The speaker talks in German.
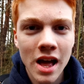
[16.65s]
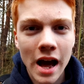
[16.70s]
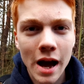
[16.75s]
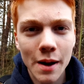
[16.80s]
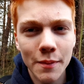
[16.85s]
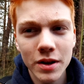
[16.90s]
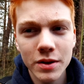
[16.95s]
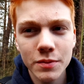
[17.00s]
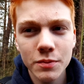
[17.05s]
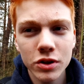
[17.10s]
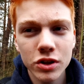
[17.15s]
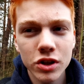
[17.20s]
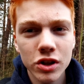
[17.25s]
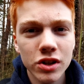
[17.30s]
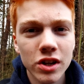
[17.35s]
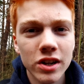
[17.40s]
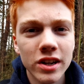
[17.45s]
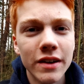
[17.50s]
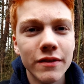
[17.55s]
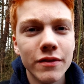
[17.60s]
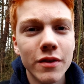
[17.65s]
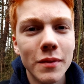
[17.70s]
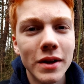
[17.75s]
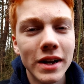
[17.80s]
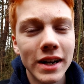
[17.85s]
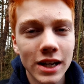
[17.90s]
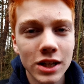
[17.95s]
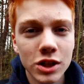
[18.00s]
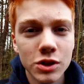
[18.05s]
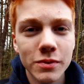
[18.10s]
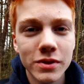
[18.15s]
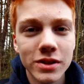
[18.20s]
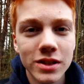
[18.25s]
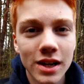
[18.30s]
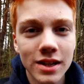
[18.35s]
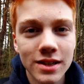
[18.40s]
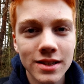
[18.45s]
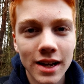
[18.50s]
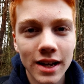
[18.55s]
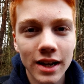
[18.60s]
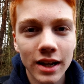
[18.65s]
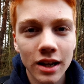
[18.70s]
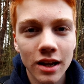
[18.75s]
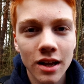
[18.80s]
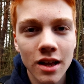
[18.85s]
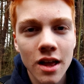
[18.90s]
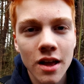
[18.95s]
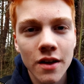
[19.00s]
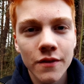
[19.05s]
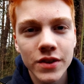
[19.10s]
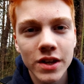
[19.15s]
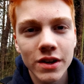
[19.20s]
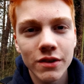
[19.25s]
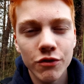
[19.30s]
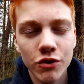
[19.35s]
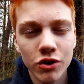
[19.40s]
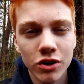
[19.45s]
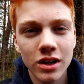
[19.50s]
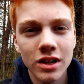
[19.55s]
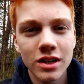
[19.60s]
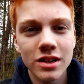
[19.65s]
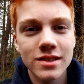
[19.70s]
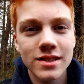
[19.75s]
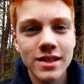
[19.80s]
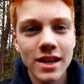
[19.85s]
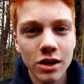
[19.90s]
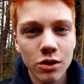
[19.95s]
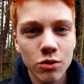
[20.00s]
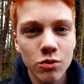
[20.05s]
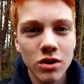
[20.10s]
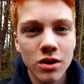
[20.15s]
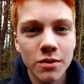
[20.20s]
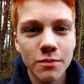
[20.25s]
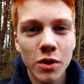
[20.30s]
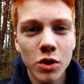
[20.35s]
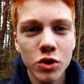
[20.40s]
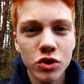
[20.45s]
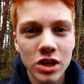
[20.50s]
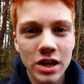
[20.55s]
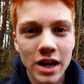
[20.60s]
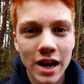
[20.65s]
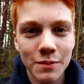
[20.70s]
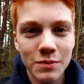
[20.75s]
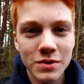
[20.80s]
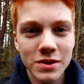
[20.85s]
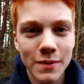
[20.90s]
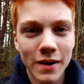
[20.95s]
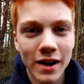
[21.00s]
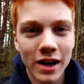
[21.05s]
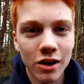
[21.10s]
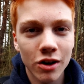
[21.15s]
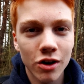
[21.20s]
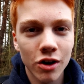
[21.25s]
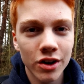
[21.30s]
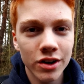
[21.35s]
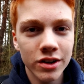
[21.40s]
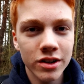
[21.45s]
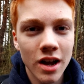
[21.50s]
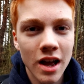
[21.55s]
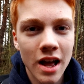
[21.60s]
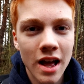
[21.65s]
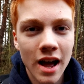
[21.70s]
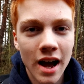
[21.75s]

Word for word: Aber ich möchte euch heute einfach mal ganz spontan zeigen, wie ihr wirklich sehr coole Motion Labs machen könnt.